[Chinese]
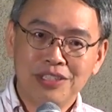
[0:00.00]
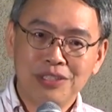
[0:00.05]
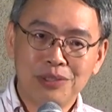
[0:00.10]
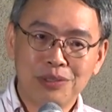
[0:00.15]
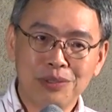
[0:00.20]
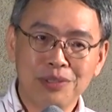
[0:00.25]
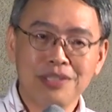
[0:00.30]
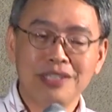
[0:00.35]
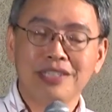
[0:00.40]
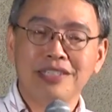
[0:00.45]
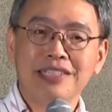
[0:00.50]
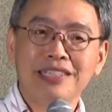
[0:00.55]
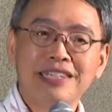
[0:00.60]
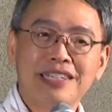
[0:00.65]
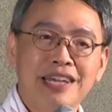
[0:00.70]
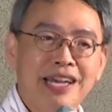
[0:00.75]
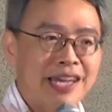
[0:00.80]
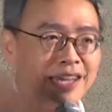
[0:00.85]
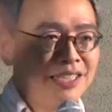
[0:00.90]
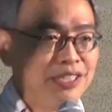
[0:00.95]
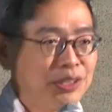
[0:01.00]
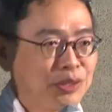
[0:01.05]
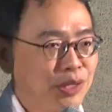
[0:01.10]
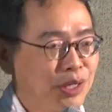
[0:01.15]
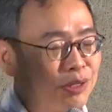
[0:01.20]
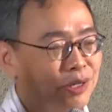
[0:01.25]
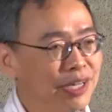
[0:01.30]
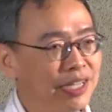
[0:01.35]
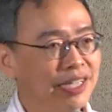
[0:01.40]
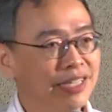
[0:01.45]
所以一个黑的
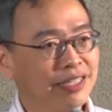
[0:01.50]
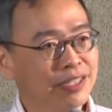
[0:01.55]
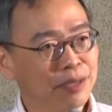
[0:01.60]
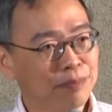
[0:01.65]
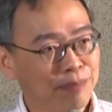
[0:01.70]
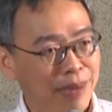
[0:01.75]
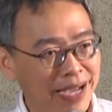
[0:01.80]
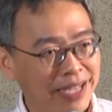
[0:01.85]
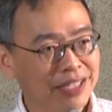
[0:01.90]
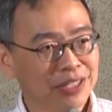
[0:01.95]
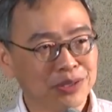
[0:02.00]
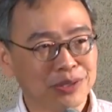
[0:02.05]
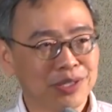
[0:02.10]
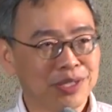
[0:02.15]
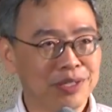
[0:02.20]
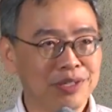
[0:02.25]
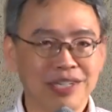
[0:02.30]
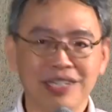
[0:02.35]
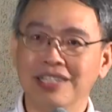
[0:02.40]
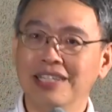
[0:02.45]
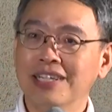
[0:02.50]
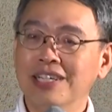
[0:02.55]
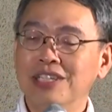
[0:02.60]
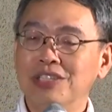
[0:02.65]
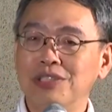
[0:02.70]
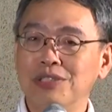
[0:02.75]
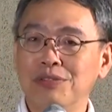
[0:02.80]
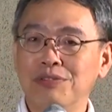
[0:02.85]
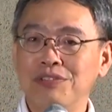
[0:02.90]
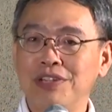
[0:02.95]
状况跟一个白的状况
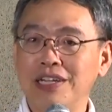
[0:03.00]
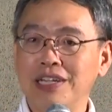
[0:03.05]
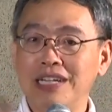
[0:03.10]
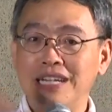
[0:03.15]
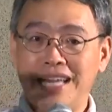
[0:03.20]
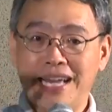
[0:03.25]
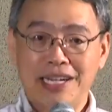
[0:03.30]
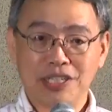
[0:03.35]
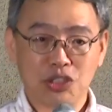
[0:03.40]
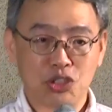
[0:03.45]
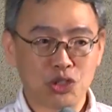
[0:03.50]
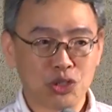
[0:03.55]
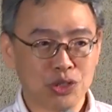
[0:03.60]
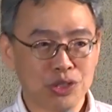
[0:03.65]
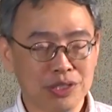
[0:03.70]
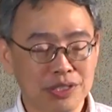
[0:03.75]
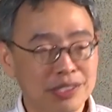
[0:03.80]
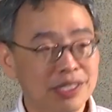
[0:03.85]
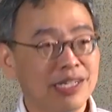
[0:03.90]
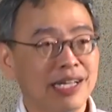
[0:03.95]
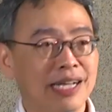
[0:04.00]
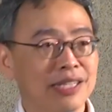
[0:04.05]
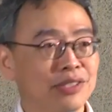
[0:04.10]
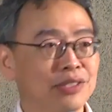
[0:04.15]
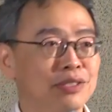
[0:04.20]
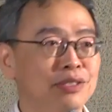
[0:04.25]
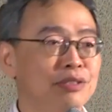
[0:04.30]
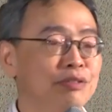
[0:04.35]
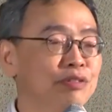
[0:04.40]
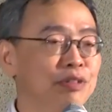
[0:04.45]
就分了两支，这两
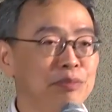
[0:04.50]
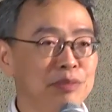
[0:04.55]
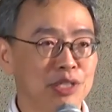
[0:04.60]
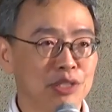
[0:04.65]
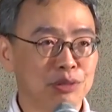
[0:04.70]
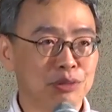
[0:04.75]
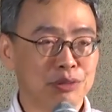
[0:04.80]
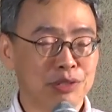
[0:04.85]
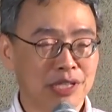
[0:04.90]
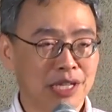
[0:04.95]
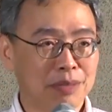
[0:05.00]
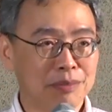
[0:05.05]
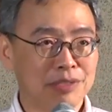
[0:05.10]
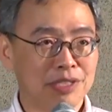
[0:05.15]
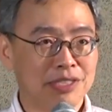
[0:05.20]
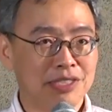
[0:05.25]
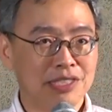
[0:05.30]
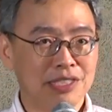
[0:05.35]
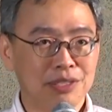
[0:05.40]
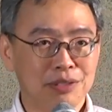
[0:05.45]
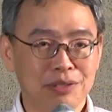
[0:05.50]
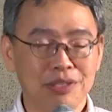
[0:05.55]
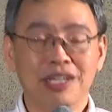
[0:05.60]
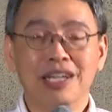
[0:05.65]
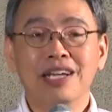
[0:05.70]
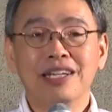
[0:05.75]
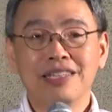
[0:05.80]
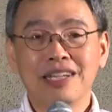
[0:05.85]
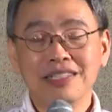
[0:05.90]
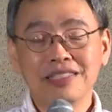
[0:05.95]
支就分别处理它们的几率。
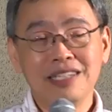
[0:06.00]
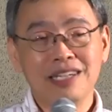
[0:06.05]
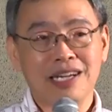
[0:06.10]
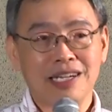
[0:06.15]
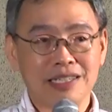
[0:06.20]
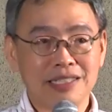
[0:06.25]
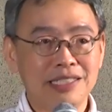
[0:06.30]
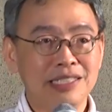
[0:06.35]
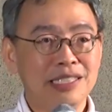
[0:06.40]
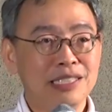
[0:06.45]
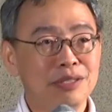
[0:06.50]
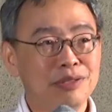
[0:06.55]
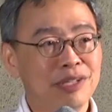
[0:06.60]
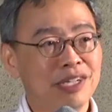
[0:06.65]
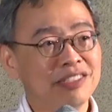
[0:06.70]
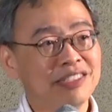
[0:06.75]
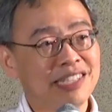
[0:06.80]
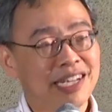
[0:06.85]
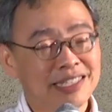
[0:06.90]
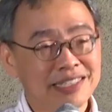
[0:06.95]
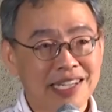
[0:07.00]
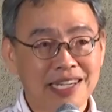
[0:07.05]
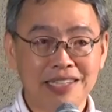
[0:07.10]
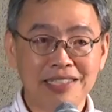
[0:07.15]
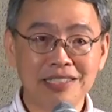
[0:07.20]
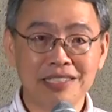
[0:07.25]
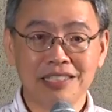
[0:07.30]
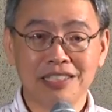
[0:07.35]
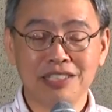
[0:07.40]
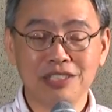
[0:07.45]
当这两个几率要加在
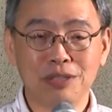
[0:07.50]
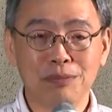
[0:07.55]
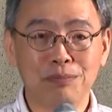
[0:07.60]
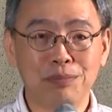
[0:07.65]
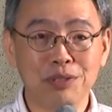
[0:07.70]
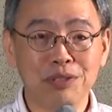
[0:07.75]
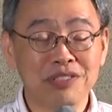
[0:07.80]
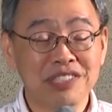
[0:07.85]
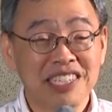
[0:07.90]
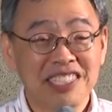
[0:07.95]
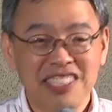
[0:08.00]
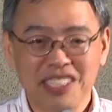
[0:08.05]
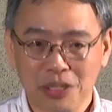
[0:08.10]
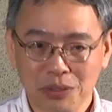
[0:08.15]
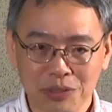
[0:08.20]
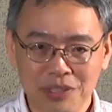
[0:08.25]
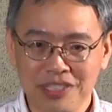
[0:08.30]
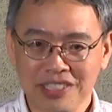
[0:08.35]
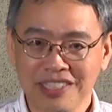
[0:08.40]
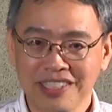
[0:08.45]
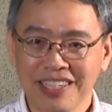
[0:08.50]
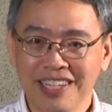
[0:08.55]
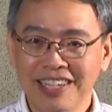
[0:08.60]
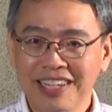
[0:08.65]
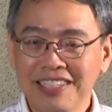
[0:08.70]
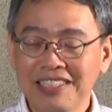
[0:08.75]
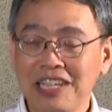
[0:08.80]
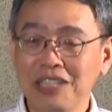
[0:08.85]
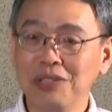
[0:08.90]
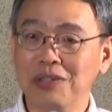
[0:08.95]
一起的时候，不用再小心，
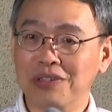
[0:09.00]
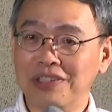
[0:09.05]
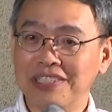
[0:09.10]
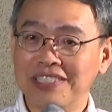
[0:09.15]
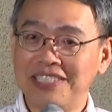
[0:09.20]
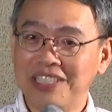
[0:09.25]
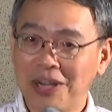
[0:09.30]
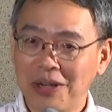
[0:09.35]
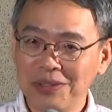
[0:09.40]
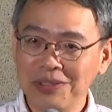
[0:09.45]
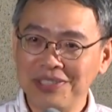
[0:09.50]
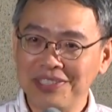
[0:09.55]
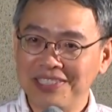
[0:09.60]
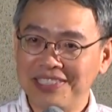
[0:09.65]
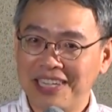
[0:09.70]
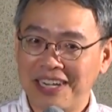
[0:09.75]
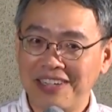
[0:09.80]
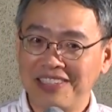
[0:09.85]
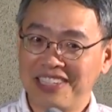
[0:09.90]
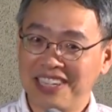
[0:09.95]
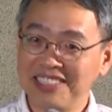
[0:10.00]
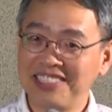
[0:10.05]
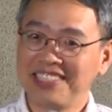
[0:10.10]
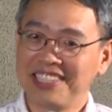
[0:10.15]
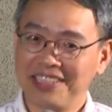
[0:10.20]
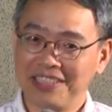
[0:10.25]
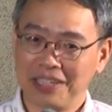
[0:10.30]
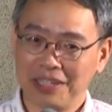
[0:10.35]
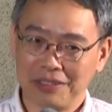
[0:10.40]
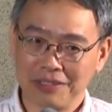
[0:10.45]
它有一个交集，然后你要
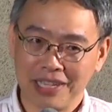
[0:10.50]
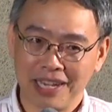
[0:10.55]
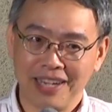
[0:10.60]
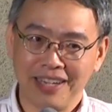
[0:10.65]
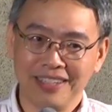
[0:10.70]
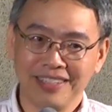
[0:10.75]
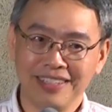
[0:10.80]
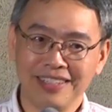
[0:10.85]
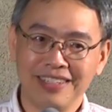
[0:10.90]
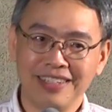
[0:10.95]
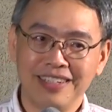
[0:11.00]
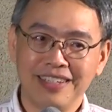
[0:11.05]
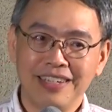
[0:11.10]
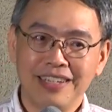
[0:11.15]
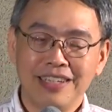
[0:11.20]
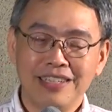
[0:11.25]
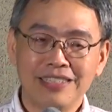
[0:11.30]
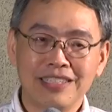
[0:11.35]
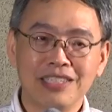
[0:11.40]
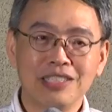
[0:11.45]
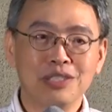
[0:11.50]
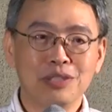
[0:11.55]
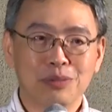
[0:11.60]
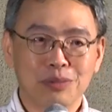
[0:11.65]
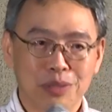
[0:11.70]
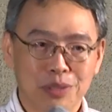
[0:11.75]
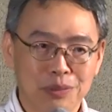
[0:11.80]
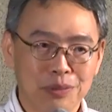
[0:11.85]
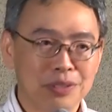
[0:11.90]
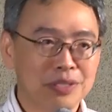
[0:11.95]
减掉它。但是
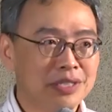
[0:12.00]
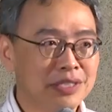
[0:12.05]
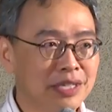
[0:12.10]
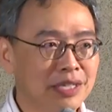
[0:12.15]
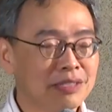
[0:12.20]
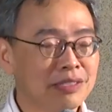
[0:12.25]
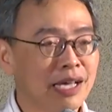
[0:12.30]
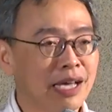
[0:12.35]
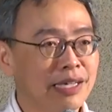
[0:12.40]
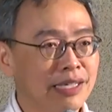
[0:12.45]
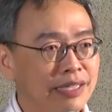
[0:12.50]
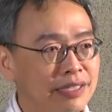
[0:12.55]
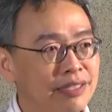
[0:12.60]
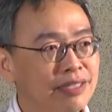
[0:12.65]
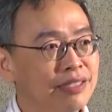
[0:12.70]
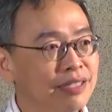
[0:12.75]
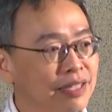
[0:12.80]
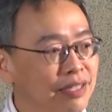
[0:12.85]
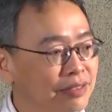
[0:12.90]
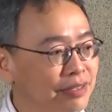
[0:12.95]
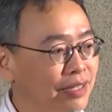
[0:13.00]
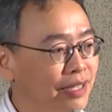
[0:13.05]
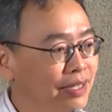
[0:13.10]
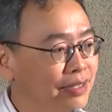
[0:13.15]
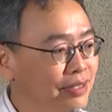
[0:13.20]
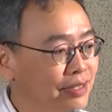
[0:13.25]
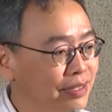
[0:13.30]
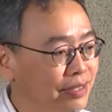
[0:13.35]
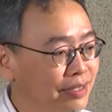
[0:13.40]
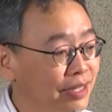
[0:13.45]
我国的教材一定要这
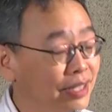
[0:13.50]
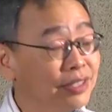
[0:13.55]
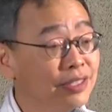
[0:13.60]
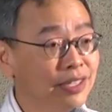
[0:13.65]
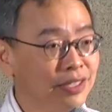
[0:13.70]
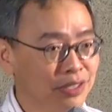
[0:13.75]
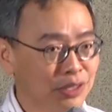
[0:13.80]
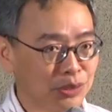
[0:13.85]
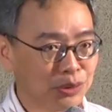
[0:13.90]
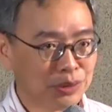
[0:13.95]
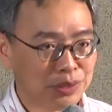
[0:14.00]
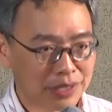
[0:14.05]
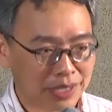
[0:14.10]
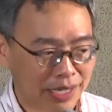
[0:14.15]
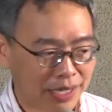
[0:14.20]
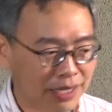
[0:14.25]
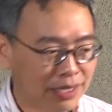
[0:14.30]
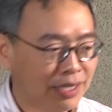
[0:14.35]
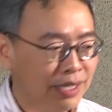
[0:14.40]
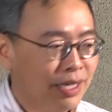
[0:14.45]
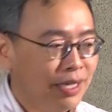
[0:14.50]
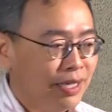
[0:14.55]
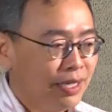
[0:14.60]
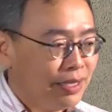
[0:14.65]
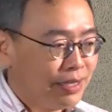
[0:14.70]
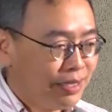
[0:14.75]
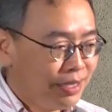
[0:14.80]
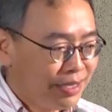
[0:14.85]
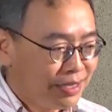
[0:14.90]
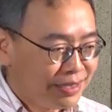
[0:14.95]
样子认真的说它。
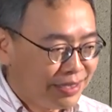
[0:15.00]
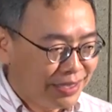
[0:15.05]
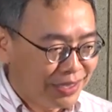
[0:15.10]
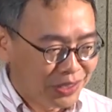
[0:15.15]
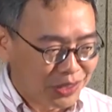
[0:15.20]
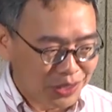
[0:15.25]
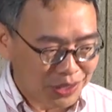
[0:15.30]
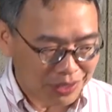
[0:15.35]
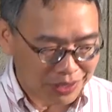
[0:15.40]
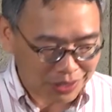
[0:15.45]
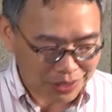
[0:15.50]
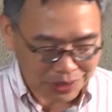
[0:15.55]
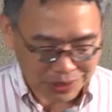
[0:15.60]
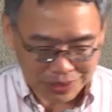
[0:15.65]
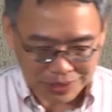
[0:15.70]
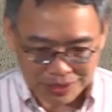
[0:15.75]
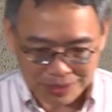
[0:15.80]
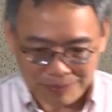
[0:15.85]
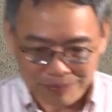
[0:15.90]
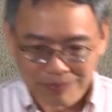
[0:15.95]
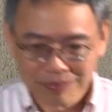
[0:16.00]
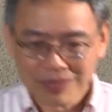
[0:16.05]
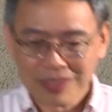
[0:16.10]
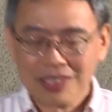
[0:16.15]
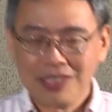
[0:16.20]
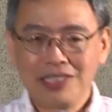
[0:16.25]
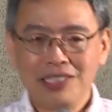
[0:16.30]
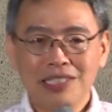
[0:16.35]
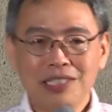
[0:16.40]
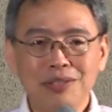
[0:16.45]
第二件事就是
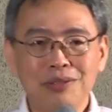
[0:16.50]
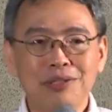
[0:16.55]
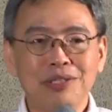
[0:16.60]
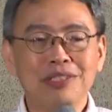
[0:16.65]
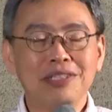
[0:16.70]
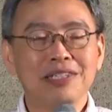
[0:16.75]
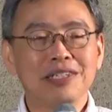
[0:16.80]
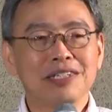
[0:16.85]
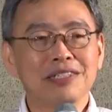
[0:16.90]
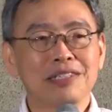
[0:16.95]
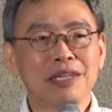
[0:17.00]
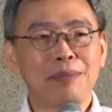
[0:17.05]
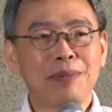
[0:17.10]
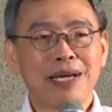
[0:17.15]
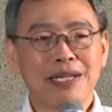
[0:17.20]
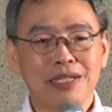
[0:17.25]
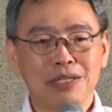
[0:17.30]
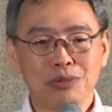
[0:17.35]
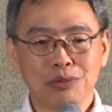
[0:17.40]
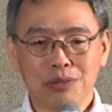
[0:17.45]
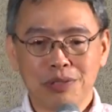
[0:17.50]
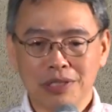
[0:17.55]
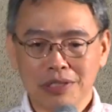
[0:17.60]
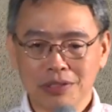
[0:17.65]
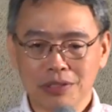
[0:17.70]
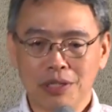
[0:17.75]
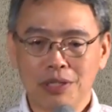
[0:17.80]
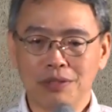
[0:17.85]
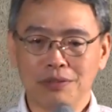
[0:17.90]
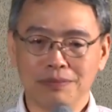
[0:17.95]
几率一定要在排列组合
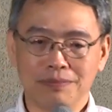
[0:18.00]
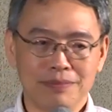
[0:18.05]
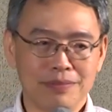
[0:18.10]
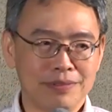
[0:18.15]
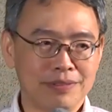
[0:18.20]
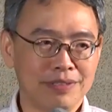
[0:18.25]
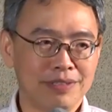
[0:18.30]
之后。